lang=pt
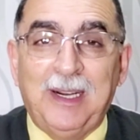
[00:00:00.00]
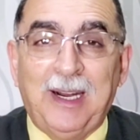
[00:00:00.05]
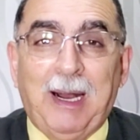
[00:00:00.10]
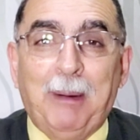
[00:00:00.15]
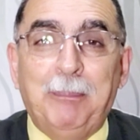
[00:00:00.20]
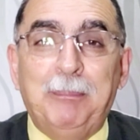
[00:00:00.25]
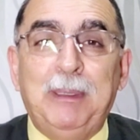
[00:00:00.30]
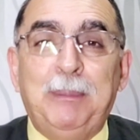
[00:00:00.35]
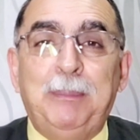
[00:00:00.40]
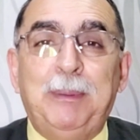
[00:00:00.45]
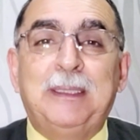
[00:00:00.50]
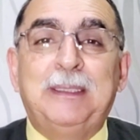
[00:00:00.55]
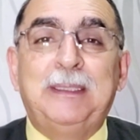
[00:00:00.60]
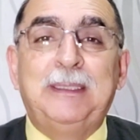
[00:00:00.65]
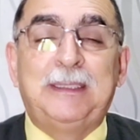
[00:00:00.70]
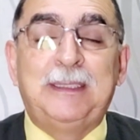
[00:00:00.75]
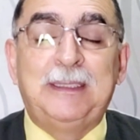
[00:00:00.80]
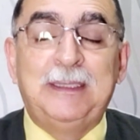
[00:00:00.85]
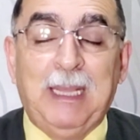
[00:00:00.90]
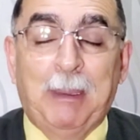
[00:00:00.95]
A Bíblia,
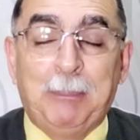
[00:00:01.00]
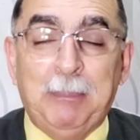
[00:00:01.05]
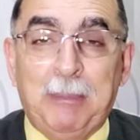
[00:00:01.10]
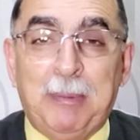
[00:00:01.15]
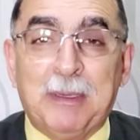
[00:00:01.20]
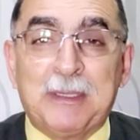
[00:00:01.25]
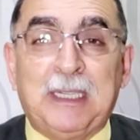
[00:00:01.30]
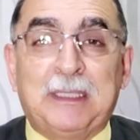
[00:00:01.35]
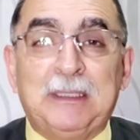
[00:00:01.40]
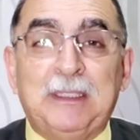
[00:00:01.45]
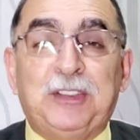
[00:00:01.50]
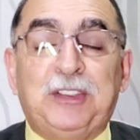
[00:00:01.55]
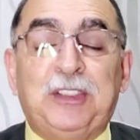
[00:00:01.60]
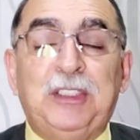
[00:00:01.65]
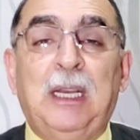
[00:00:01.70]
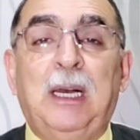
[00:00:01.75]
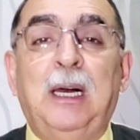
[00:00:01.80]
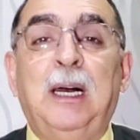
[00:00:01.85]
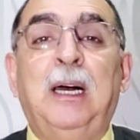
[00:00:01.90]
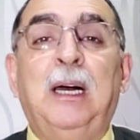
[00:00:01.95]
diz, a Bíblia já
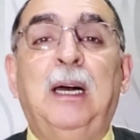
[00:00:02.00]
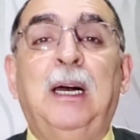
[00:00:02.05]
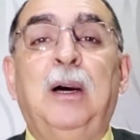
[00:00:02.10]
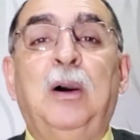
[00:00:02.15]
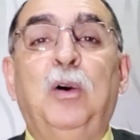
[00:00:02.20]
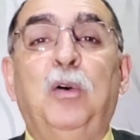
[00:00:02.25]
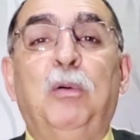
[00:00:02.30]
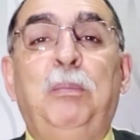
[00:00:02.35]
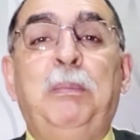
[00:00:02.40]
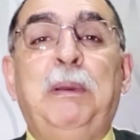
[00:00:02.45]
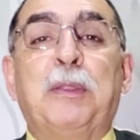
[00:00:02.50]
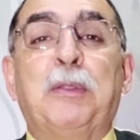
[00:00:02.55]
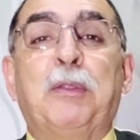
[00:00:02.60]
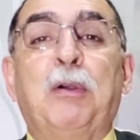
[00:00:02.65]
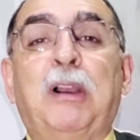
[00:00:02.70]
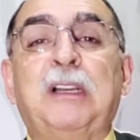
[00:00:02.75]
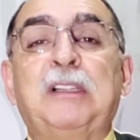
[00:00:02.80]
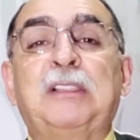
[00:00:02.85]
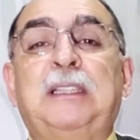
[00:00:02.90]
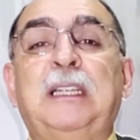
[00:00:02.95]
dizia: o
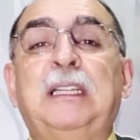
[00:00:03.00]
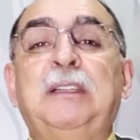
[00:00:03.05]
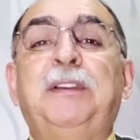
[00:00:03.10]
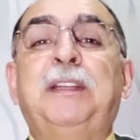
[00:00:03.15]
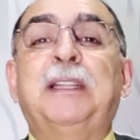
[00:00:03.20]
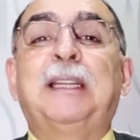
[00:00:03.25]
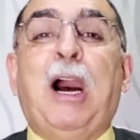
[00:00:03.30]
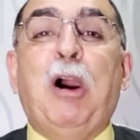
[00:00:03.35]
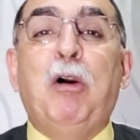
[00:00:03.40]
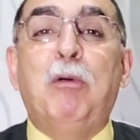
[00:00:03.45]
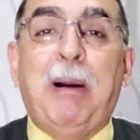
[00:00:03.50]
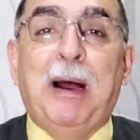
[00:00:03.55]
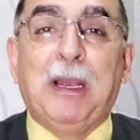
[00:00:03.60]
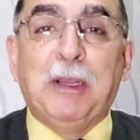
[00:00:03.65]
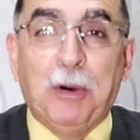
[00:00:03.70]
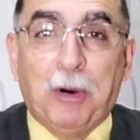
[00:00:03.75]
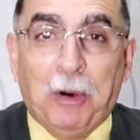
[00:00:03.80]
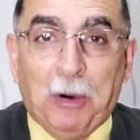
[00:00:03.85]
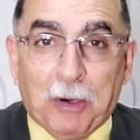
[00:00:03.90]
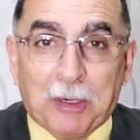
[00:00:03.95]
menor servirá ao
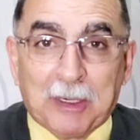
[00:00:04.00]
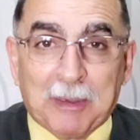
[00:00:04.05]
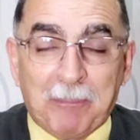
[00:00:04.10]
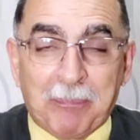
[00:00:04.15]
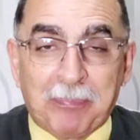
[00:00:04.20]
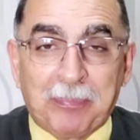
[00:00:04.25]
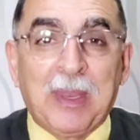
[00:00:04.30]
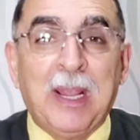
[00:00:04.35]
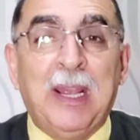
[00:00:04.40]
maior.